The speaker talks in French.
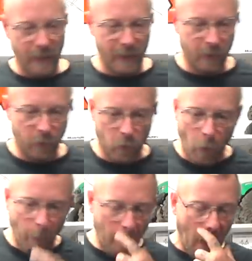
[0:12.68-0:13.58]
attention.
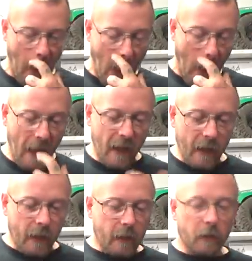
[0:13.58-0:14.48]

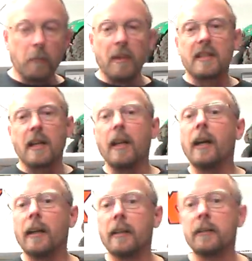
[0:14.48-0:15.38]
Le DBXL
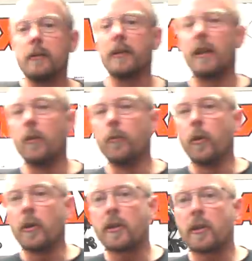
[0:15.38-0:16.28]
1, on a
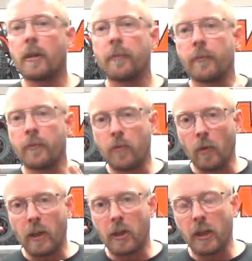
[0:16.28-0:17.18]
l'unbox
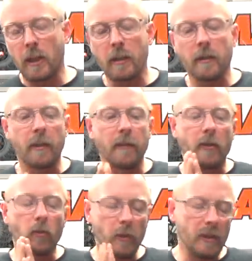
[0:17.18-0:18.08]
sur la chaîne
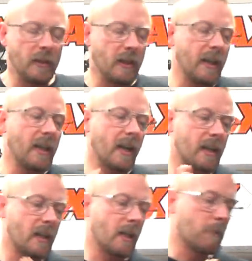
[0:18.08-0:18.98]
avec tous les détails,
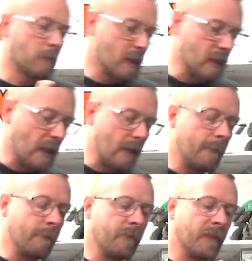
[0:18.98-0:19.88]
accès méca,
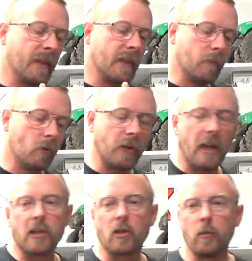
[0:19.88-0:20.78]

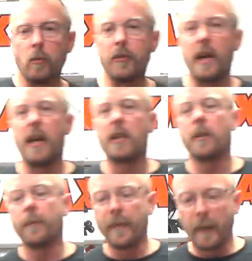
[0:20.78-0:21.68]
démontage,
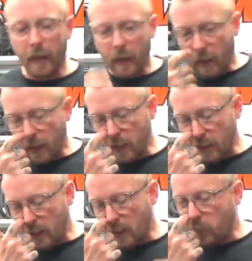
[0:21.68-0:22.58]
remontage,
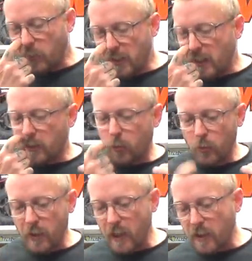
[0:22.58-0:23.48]
les essais 8S,
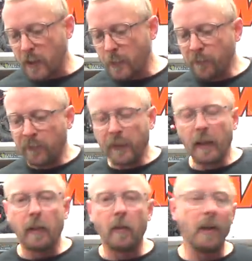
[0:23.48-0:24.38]
12S,
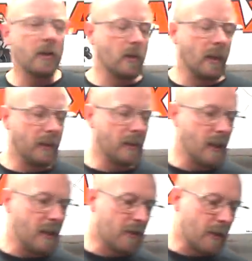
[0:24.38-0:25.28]
le résultat des
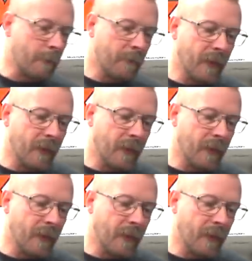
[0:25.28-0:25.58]
tests.